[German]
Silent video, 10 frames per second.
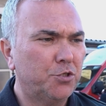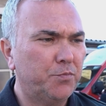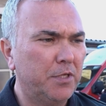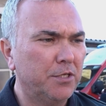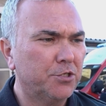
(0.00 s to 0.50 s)
Die
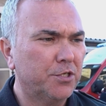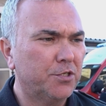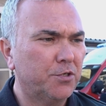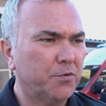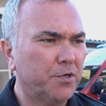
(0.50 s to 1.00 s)

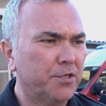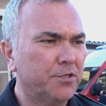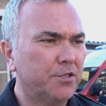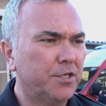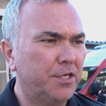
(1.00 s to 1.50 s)
Spielerstationen,
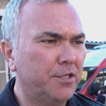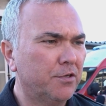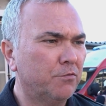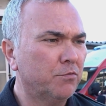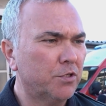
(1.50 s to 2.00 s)
also die
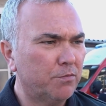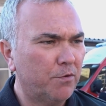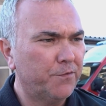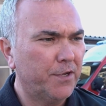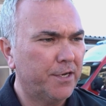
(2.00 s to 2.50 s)
Kinder unter
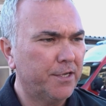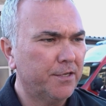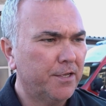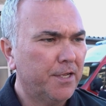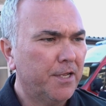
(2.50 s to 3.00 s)
12 Jahre,